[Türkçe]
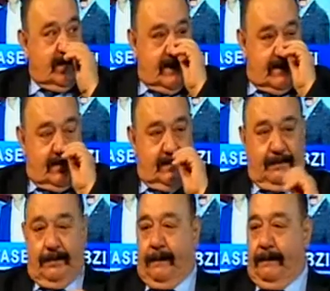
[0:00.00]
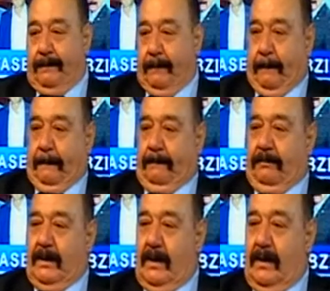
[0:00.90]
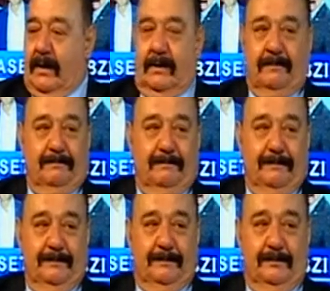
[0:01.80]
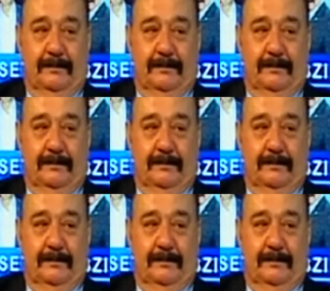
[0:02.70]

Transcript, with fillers: O da yok diyor. O da yani, yok diyor. Olsa bile